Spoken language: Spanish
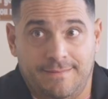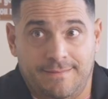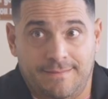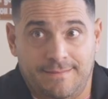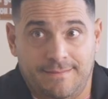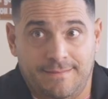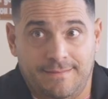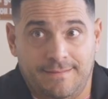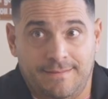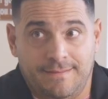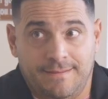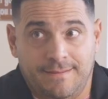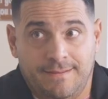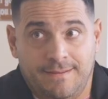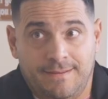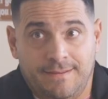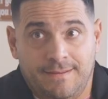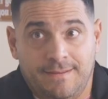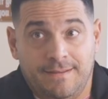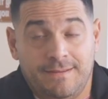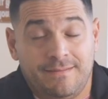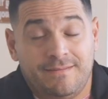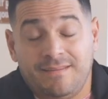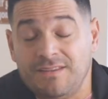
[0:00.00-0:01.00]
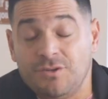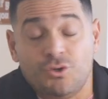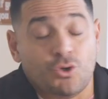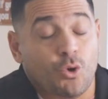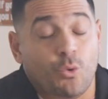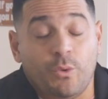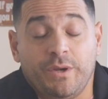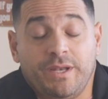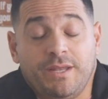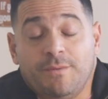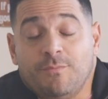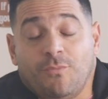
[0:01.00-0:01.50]
es sin
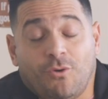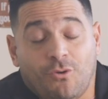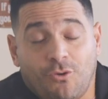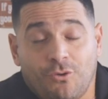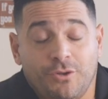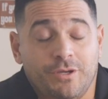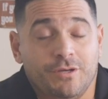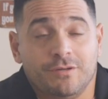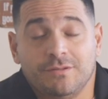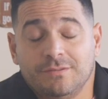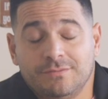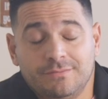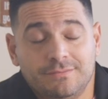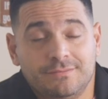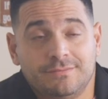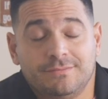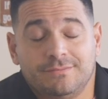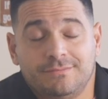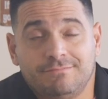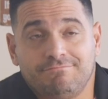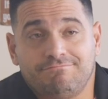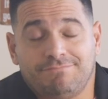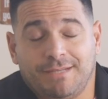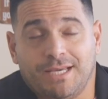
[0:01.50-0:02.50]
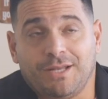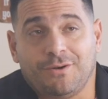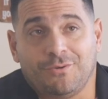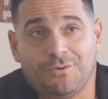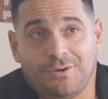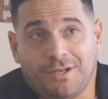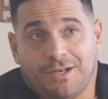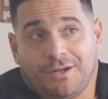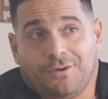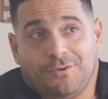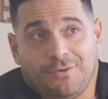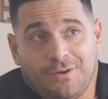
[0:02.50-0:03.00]
chauvinismo, lo digo.
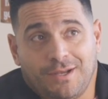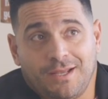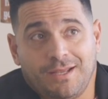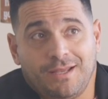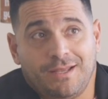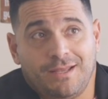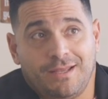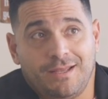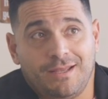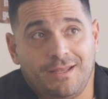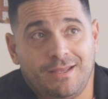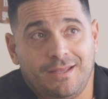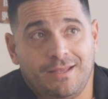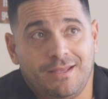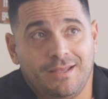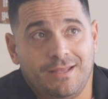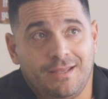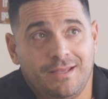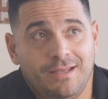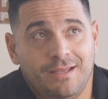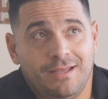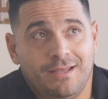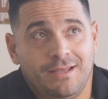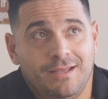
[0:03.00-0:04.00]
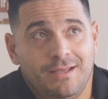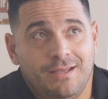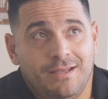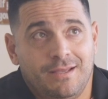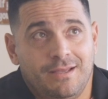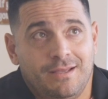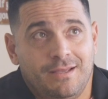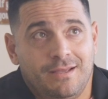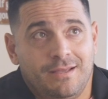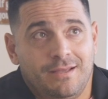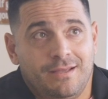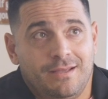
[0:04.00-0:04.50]
Pero creo que
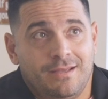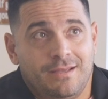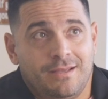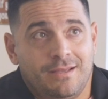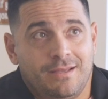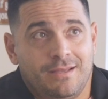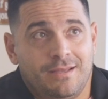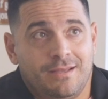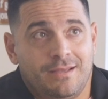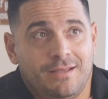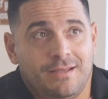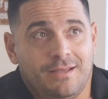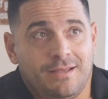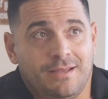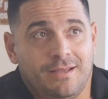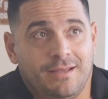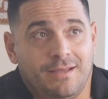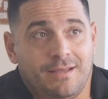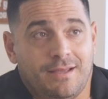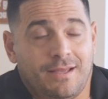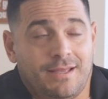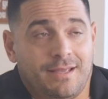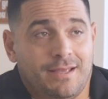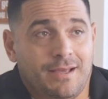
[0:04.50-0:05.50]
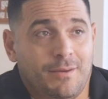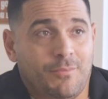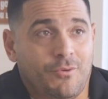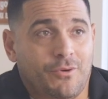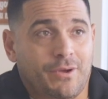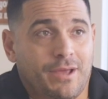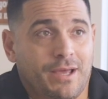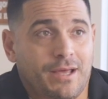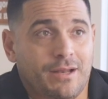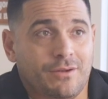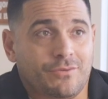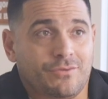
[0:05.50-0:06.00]
que hay que
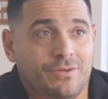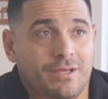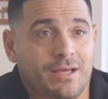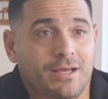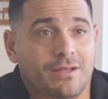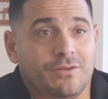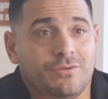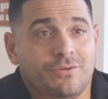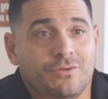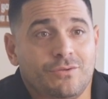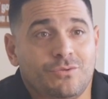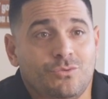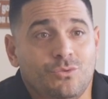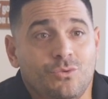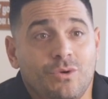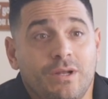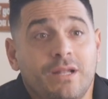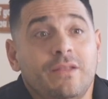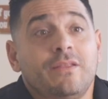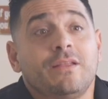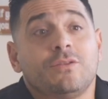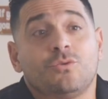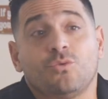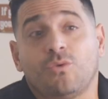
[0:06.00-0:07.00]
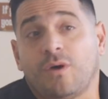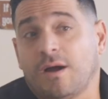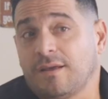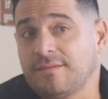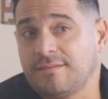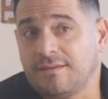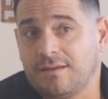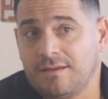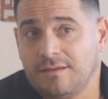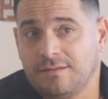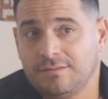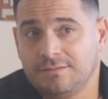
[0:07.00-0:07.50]
apoyar. O sea, tú eres de tu
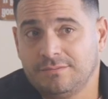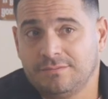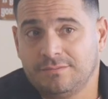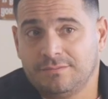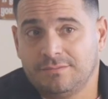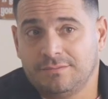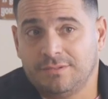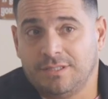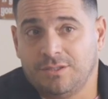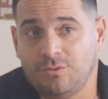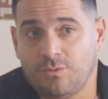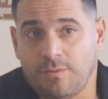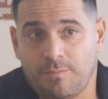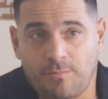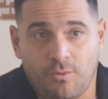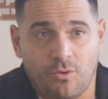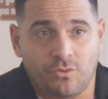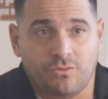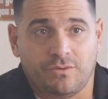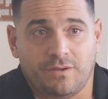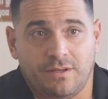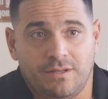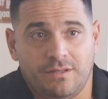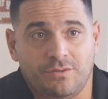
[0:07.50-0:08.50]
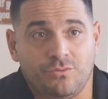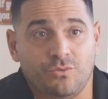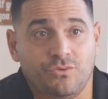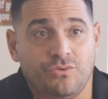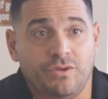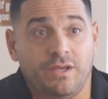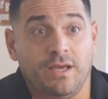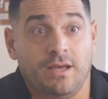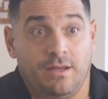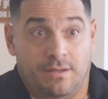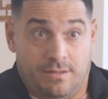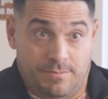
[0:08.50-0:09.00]
casa, de tu esposa, de
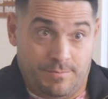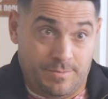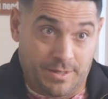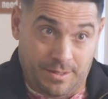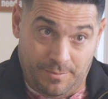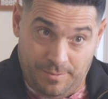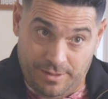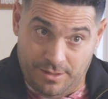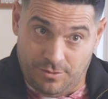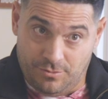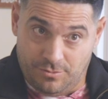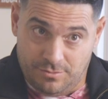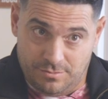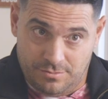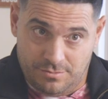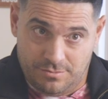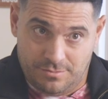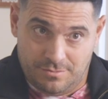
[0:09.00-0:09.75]
tus hijas, primero.